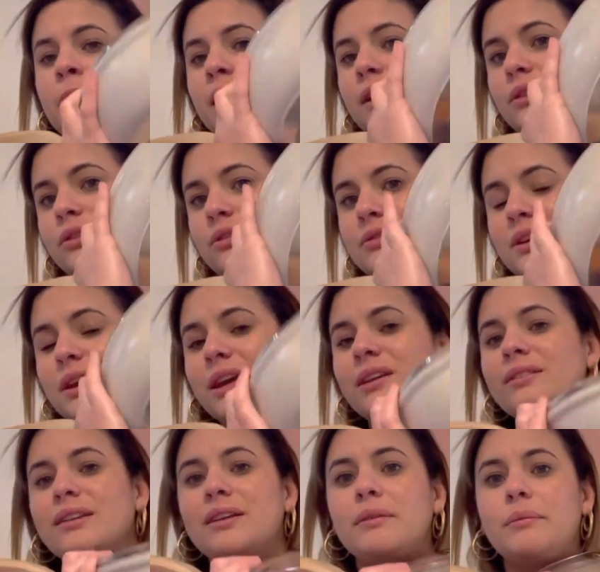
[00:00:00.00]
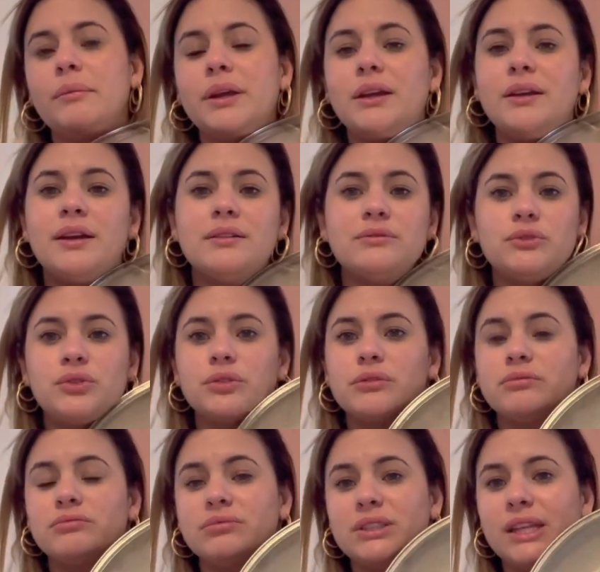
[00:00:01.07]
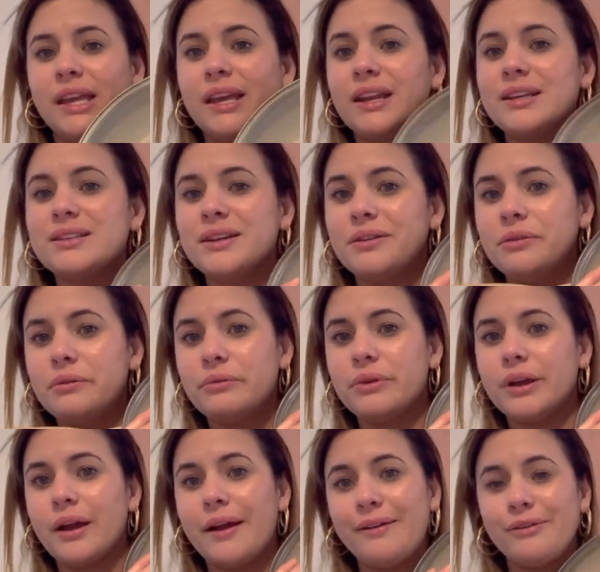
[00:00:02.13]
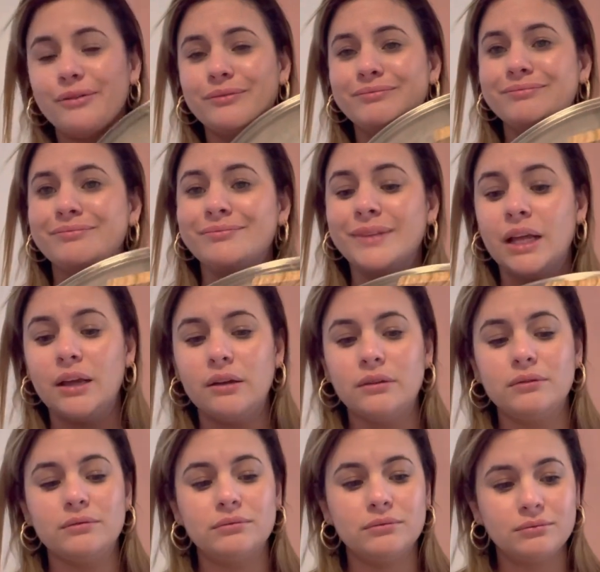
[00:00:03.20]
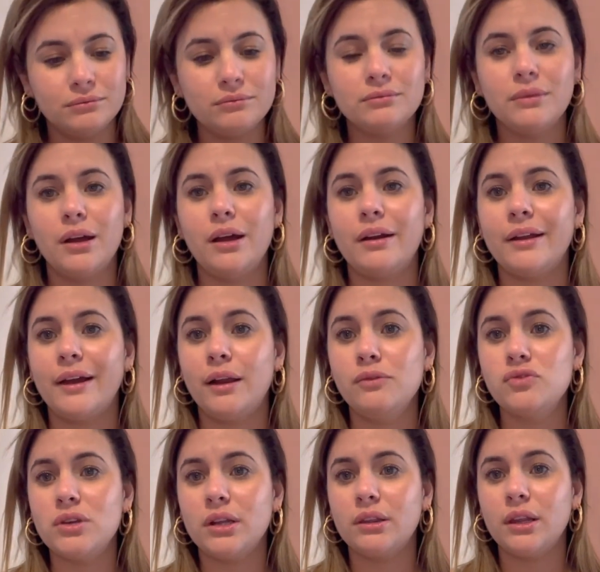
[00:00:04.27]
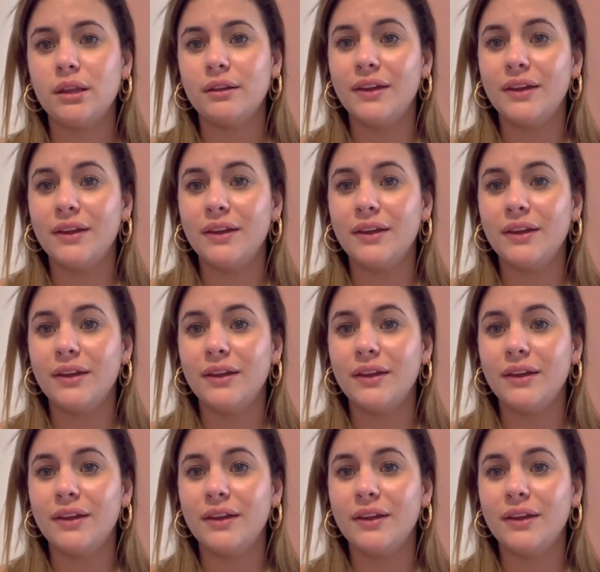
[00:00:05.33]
Entonces este me encantó. Si quieres hacer ahora un regalo, regalo un sartén.